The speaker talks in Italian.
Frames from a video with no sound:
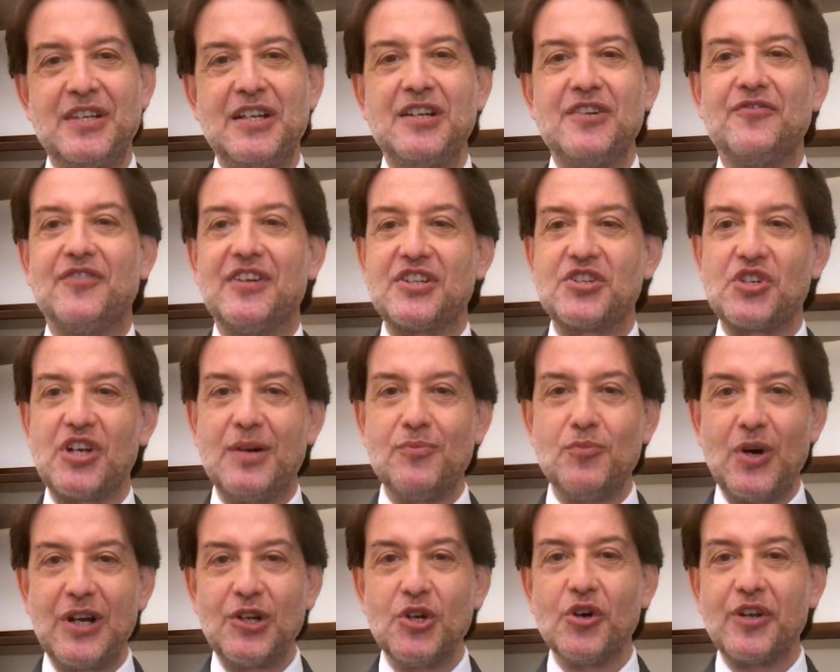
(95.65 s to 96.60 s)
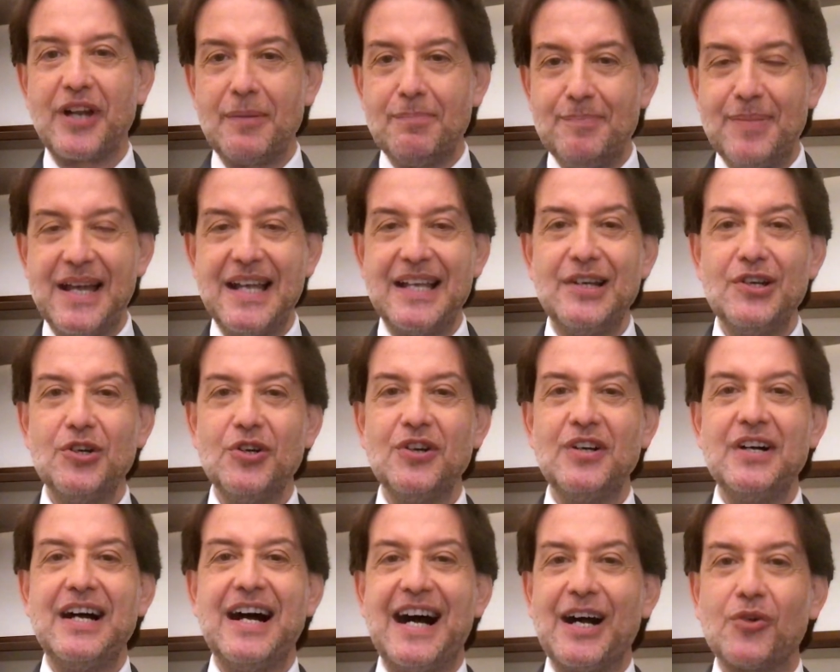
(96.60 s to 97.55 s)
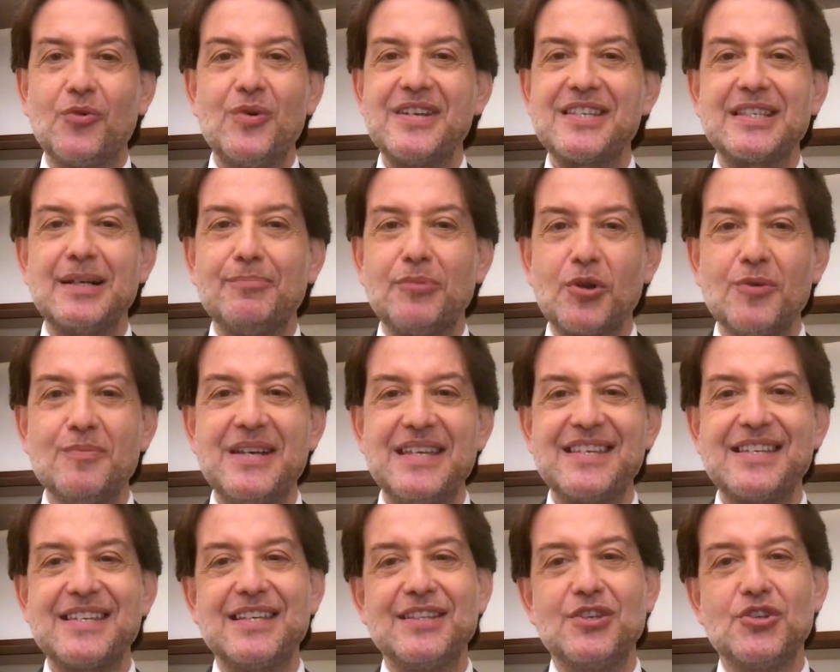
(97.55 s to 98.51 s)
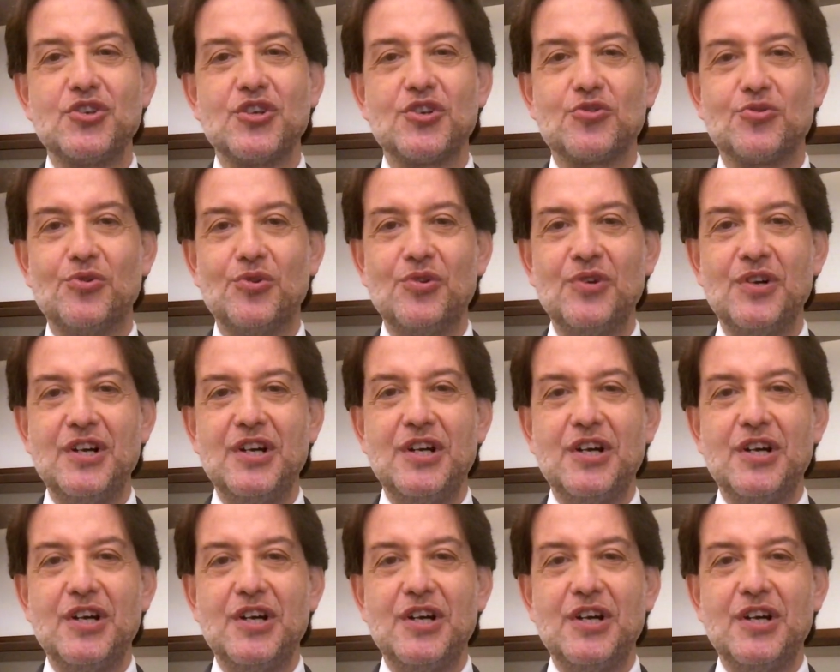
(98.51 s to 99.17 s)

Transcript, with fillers: Facciamo allora appello a questa promessa di Gesù